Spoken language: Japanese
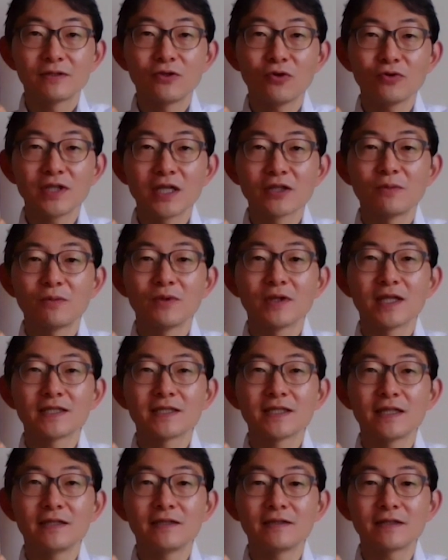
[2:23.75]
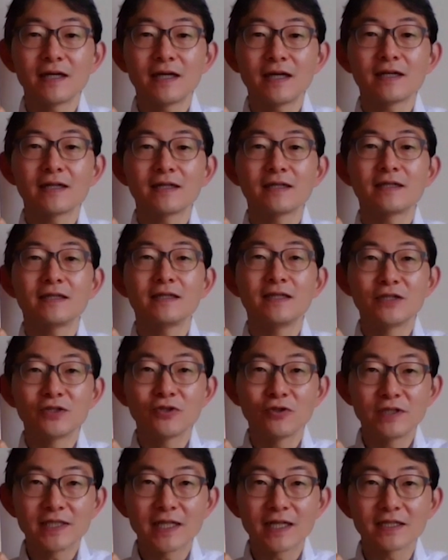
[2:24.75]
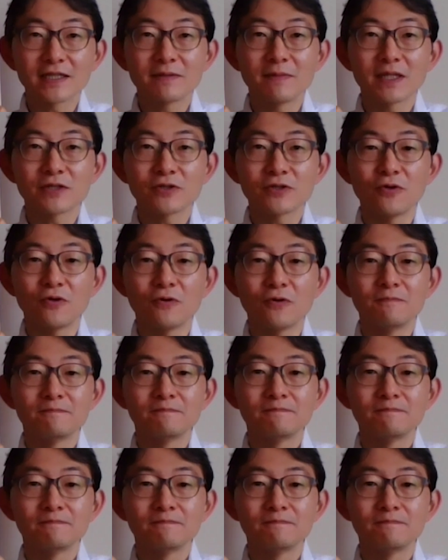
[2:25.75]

どんな友達がいるか一緒に探しましょう